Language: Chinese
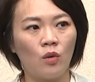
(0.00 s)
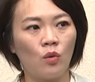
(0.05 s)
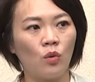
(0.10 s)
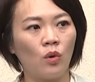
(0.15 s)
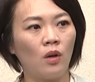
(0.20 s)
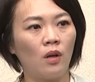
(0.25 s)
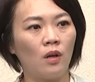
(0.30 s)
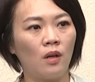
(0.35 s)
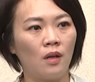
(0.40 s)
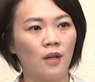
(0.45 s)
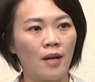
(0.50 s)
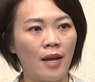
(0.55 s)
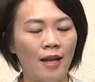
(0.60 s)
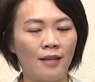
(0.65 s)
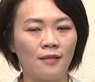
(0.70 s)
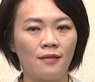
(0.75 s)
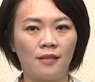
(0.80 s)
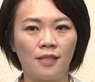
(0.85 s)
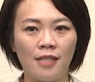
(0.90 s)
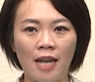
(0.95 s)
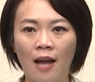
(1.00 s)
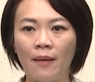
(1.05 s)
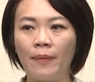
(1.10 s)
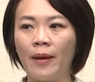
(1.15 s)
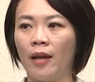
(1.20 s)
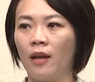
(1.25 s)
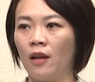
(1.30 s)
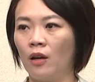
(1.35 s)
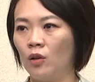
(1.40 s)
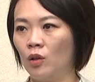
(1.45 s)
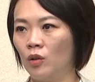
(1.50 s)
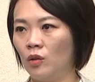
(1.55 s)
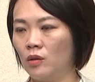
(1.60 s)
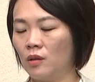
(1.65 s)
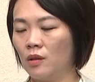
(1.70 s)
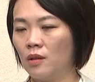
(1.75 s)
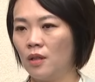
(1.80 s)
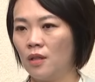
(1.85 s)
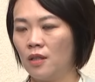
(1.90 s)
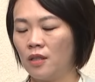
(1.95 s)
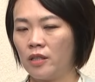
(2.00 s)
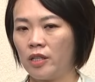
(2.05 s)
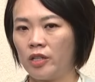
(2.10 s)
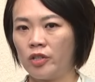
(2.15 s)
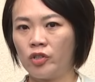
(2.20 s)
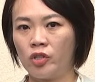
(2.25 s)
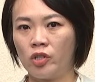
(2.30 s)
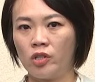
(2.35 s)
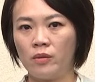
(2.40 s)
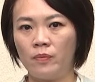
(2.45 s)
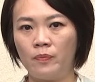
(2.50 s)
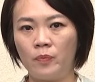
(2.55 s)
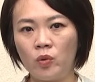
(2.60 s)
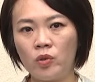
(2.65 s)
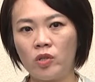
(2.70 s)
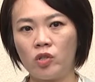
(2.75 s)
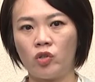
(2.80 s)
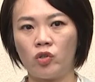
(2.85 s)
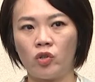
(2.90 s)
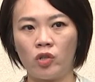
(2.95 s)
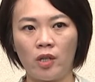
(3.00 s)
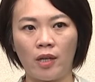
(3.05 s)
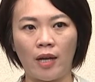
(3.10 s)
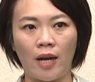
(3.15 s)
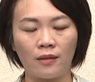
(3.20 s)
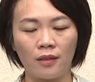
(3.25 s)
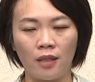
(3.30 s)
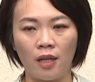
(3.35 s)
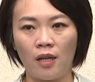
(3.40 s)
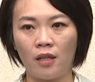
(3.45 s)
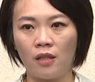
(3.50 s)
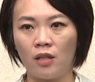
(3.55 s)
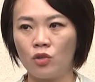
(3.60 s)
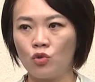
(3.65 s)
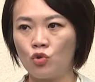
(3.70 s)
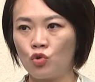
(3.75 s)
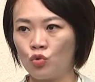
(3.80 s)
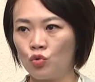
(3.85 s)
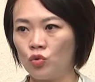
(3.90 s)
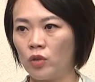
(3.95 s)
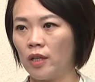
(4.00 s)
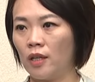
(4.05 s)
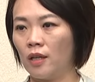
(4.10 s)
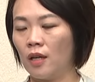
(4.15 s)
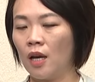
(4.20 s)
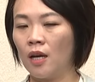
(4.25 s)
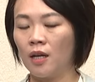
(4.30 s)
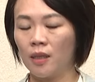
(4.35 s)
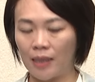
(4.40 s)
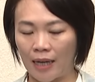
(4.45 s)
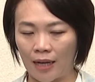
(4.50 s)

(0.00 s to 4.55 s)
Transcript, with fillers: 我和嘉培哦，其实不只是港铁的助理，呃，